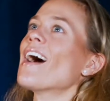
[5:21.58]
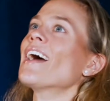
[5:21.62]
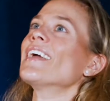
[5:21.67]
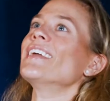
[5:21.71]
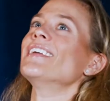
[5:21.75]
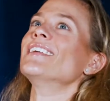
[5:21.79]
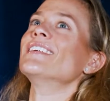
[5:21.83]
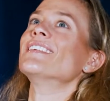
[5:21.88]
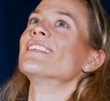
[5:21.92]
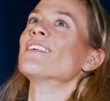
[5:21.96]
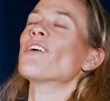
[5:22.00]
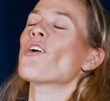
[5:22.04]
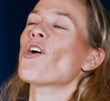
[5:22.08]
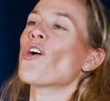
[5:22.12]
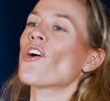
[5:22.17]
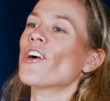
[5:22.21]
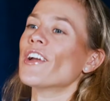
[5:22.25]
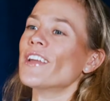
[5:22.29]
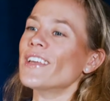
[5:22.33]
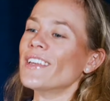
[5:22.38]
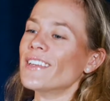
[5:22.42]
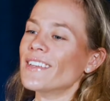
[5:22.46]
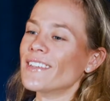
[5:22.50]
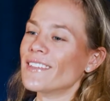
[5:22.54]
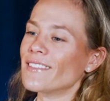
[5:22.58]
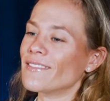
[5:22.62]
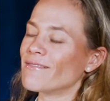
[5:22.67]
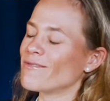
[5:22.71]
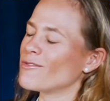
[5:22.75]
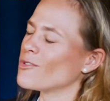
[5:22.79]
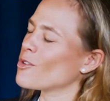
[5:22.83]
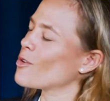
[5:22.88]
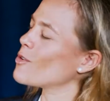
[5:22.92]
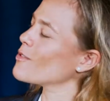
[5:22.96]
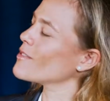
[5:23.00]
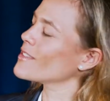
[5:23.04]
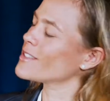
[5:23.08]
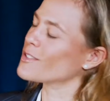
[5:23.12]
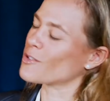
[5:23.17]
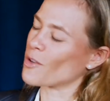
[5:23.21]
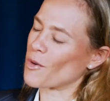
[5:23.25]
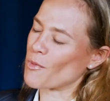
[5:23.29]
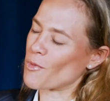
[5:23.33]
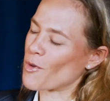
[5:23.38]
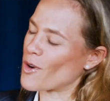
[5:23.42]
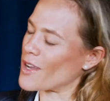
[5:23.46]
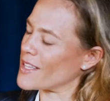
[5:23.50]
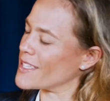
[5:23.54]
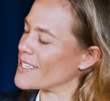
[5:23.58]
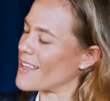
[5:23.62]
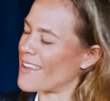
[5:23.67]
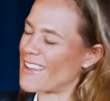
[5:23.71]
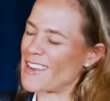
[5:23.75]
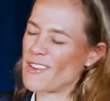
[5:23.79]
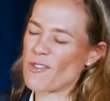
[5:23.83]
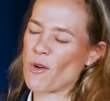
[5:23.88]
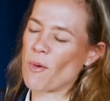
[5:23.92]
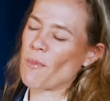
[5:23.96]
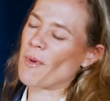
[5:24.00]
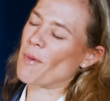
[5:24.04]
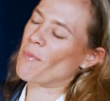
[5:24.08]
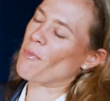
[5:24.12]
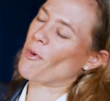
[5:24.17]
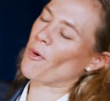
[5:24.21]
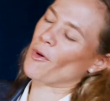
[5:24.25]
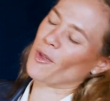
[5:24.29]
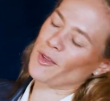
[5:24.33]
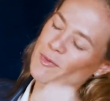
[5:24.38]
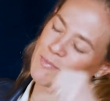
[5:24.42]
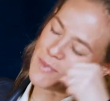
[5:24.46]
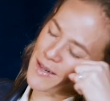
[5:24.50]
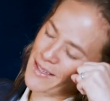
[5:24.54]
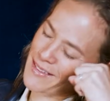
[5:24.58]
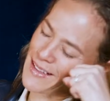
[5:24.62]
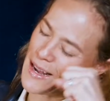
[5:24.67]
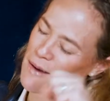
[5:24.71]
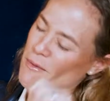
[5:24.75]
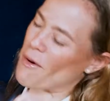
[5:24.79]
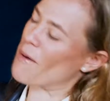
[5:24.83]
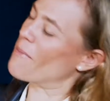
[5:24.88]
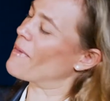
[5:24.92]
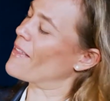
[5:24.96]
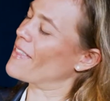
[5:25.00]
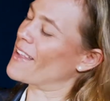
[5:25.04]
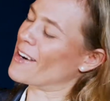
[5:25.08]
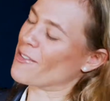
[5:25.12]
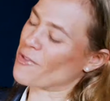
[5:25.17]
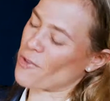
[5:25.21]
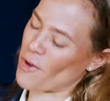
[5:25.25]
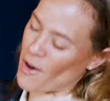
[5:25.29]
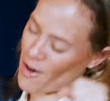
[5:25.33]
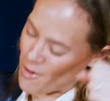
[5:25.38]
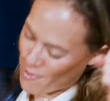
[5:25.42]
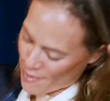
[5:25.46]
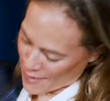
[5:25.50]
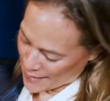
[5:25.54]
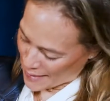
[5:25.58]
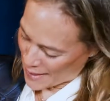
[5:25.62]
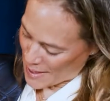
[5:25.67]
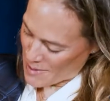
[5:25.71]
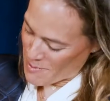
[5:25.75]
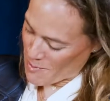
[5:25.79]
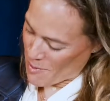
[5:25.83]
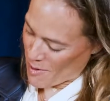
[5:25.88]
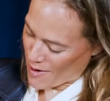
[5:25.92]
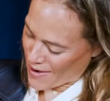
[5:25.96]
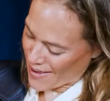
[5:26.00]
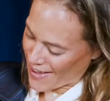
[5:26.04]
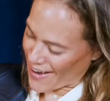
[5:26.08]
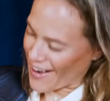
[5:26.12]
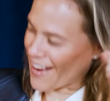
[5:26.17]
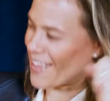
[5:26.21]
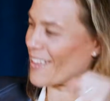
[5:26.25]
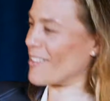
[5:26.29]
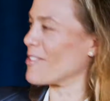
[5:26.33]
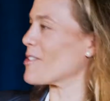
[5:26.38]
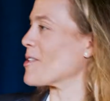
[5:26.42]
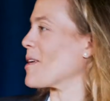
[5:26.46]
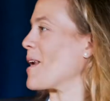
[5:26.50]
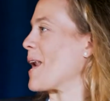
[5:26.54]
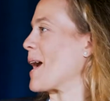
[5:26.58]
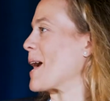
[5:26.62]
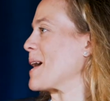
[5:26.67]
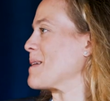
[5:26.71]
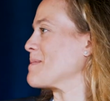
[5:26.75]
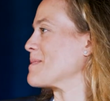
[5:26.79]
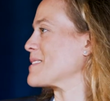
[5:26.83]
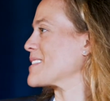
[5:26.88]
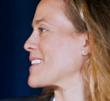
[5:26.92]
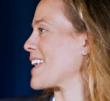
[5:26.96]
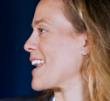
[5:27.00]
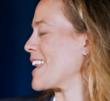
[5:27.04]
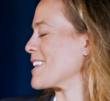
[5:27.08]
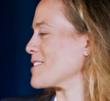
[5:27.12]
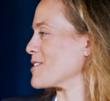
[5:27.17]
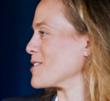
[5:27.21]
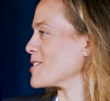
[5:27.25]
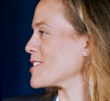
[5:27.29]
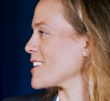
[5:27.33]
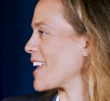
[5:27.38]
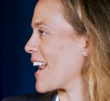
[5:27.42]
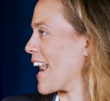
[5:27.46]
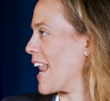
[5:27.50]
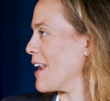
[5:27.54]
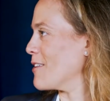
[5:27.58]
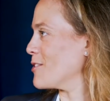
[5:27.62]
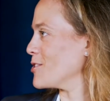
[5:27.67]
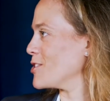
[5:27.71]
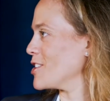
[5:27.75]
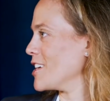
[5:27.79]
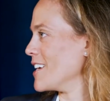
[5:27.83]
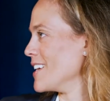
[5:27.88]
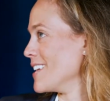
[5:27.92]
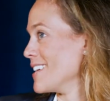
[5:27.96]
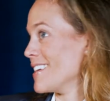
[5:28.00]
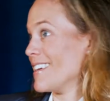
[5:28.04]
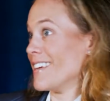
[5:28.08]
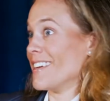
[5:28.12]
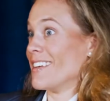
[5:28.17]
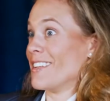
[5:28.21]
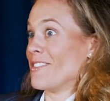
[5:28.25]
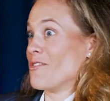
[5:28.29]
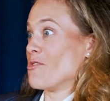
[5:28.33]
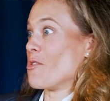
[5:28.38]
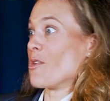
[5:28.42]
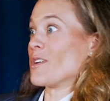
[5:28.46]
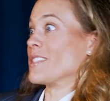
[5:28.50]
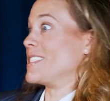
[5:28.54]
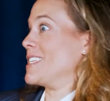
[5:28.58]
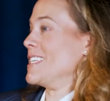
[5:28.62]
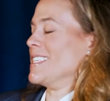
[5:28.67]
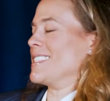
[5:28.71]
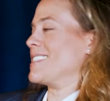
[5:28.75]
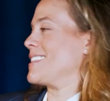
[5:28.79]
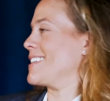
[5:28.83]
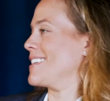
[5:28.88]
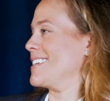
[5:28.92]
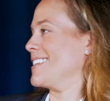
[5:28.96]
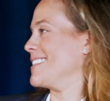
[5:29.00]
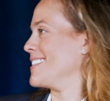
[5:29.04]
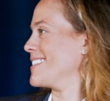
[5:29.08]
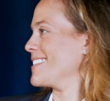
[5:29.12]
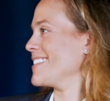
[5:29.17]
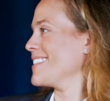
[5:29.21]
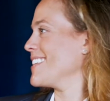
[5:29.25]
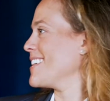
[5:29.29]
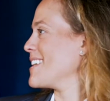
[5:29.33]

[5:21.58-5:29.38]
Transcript: ay, hoy no, estoy muy cansada y no me puedo despertar, voy a mandar toda la fregada y me voy a quedar adentro de la cama hasta las 11 de la noche, no existe.